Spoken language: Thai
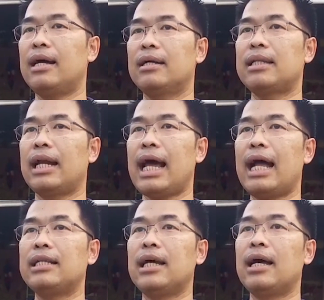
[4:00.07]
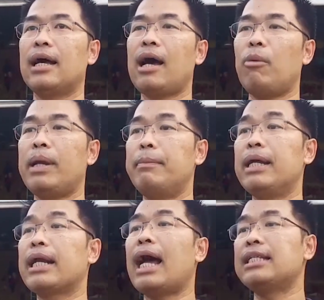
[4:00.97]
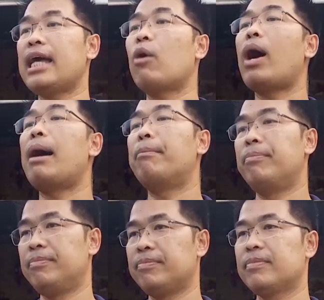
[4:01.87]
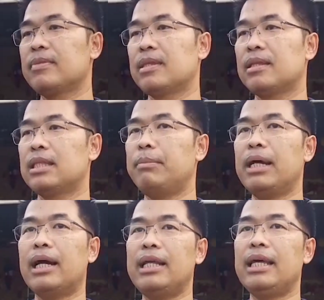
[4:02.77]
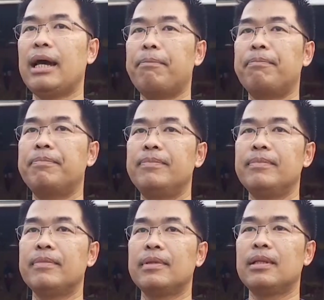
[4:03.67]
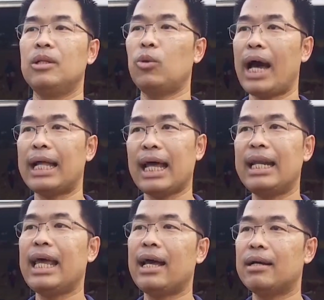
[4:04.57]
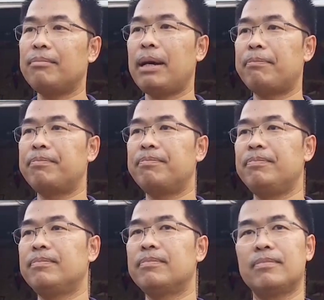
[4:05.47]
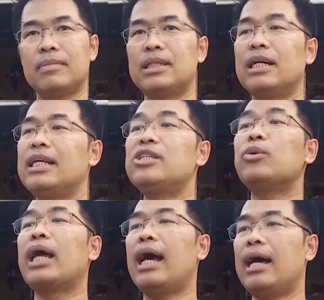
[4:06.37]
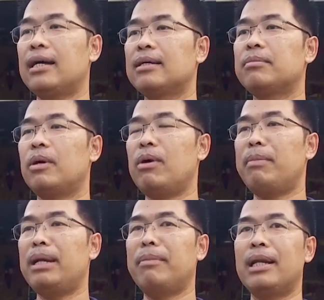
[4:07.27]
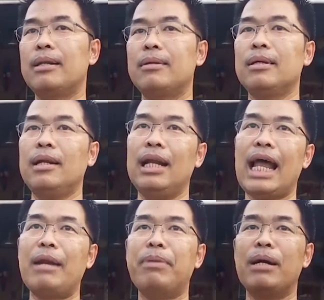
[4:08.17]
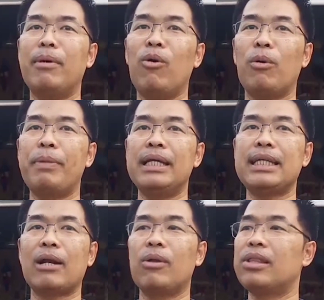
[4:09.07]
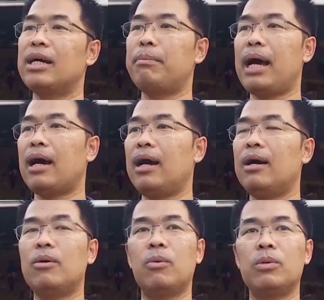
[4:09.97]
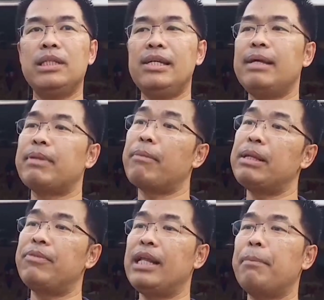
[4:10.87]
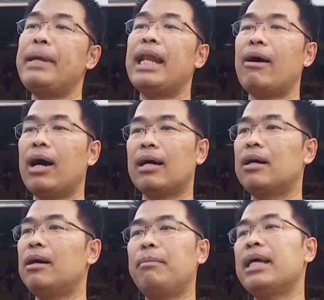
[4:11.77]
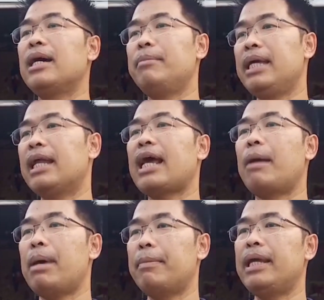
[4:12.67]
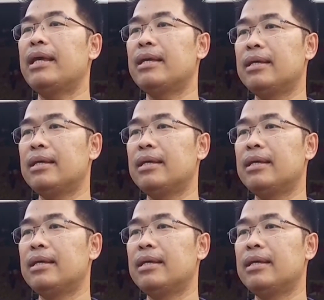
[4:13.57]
งทางร้านจะเข้าไปดำเนินการแจ้งความดำเนินคดีกับลูกค้าท่านเนี้ย แบบถึงที่สุดนะฮะเพราะว่ามันมันร้านเปิดมา 6 ปีจัดคอนเสิร์ตมาก็ 20-30 ศิลปินแล้วก็ไม่เคยมีเหตุการณ์แบบนี้